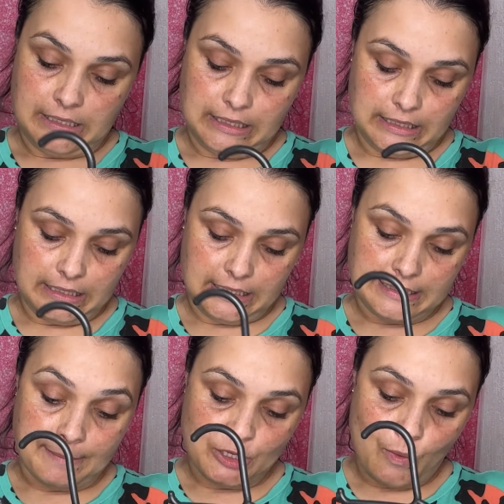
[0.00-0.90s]
É,
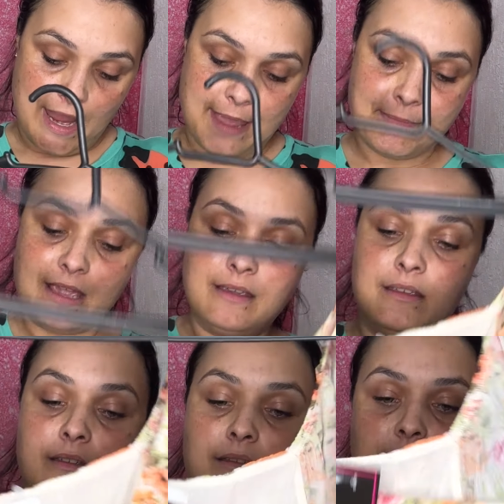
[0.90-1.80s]
tamanho M,
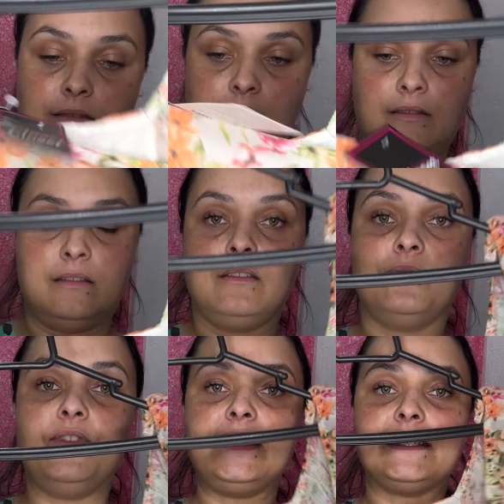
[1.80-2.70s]

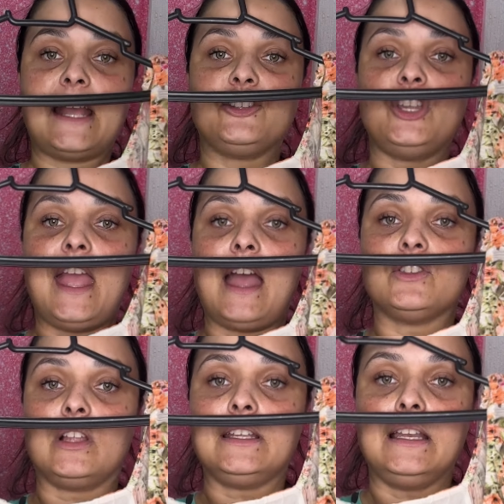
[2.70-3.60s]
27 reais. Olha que